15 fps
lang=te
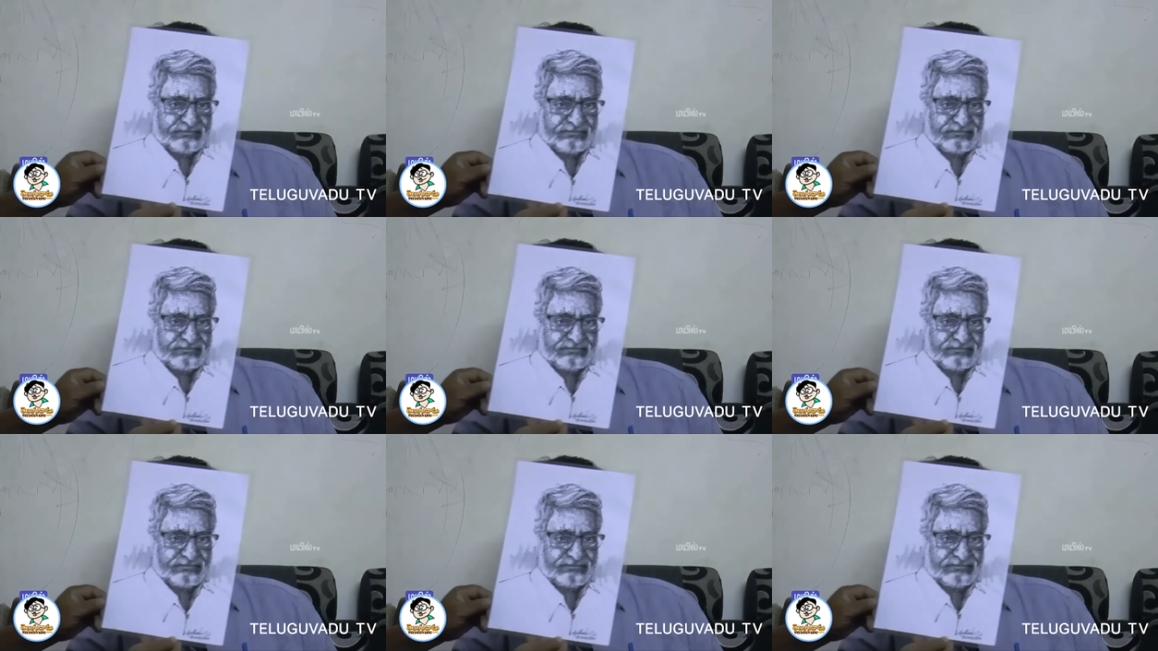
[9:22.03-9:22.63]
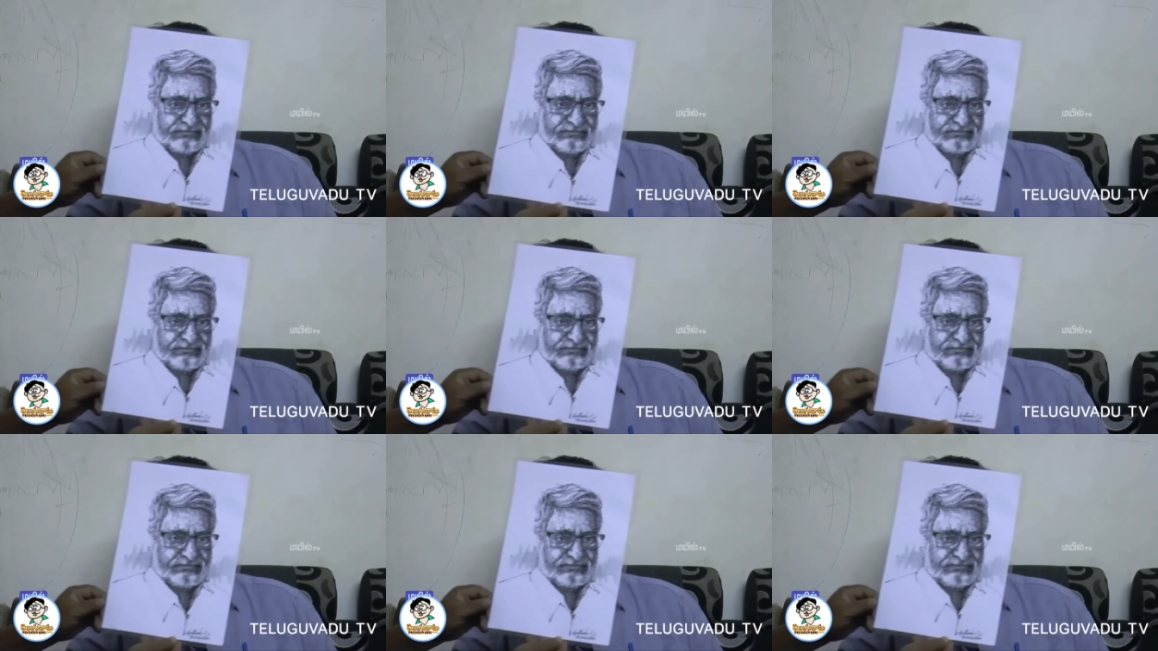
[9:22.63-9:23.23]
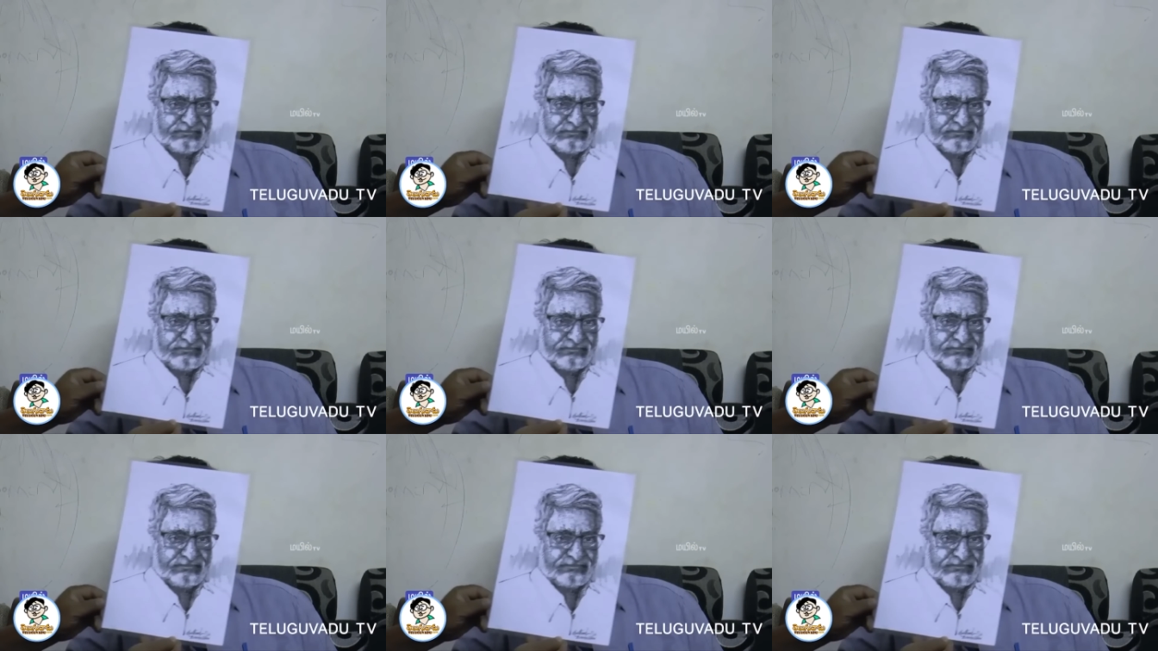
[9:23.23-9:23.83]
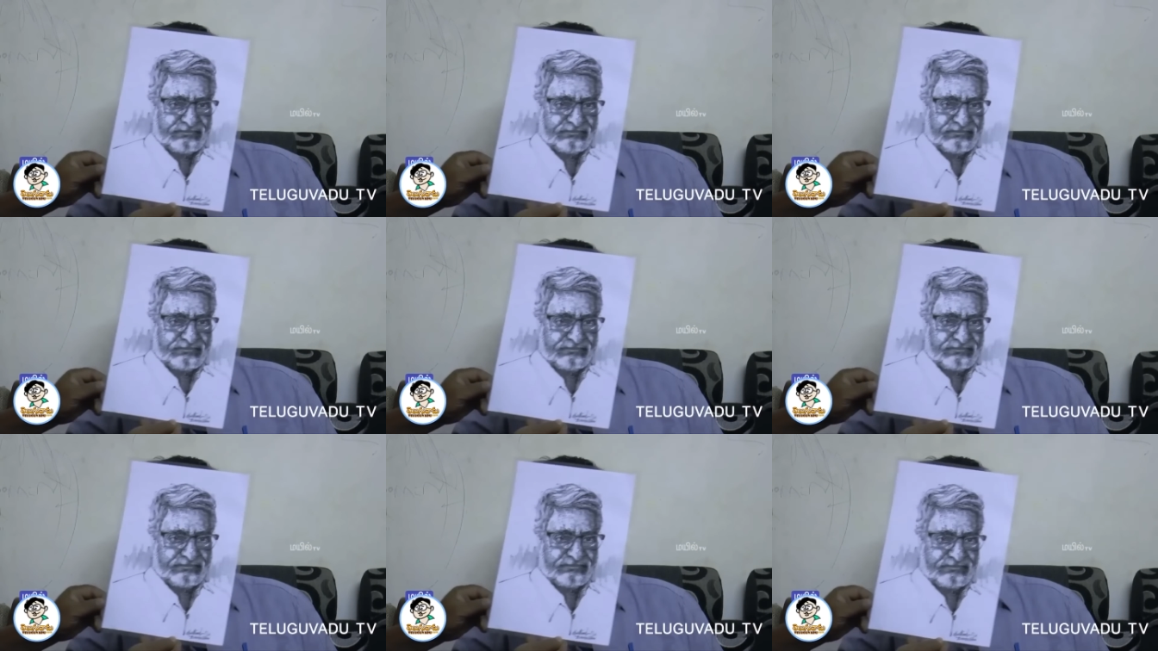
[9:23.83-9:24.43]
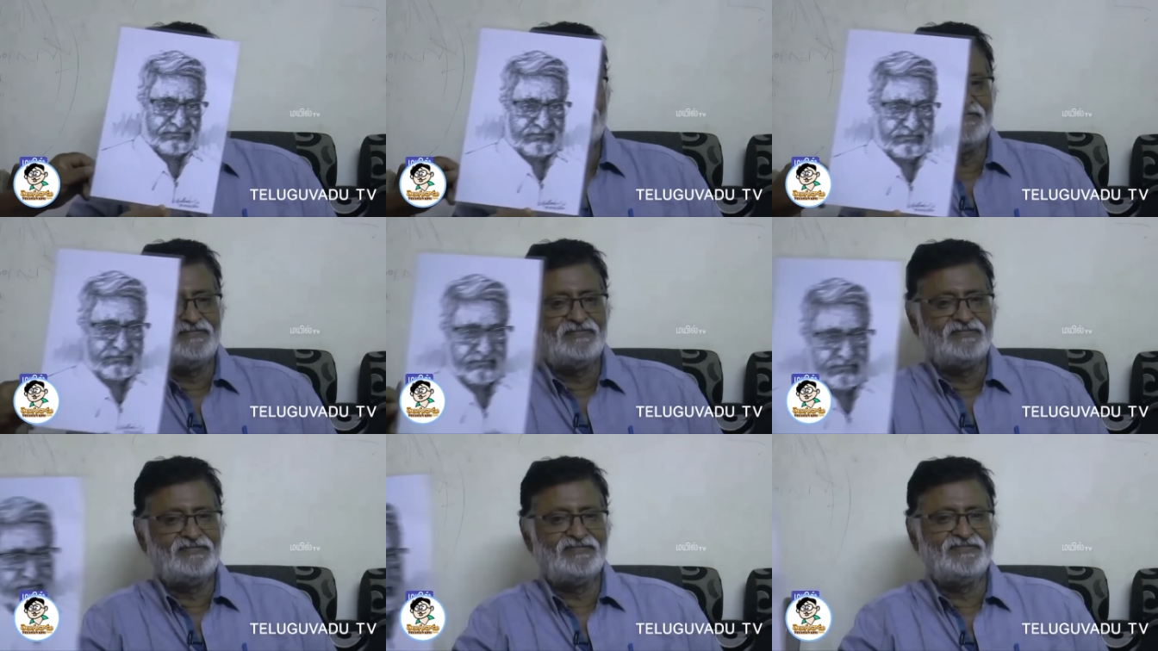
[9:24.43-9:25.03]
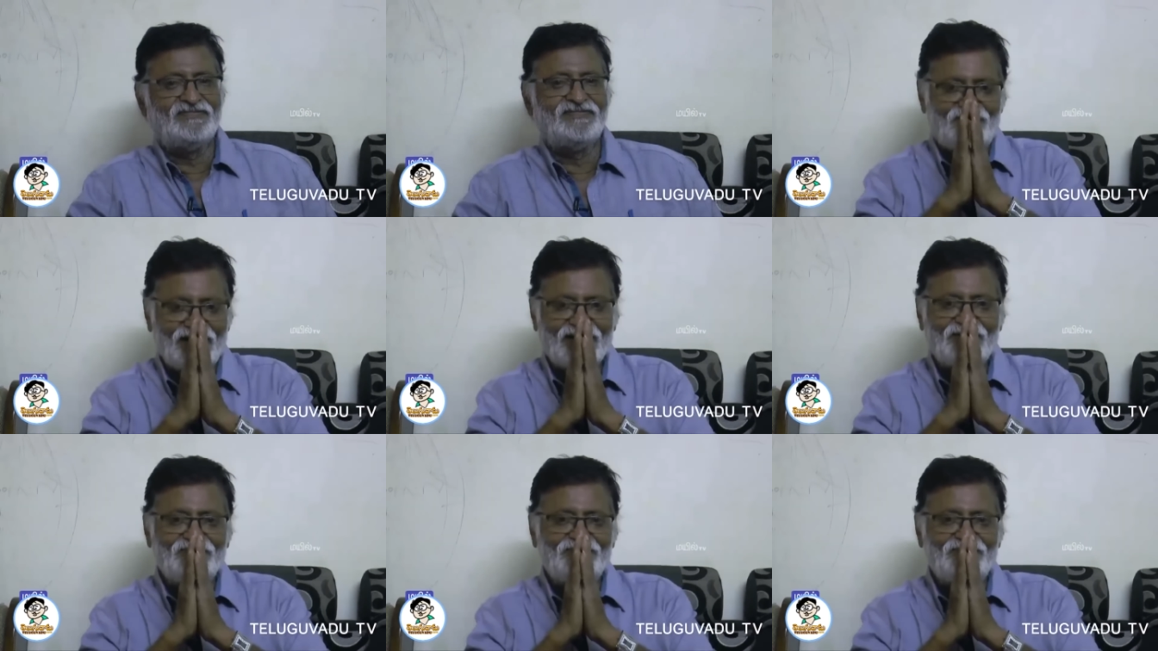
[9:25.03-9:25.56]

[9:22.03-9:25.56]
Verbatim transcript: ఆ తర్వాత ఎప్పుడైనా ఎవరైనా అడిగినప్పుడు అరుదుగా తెర మీద కనిపించిన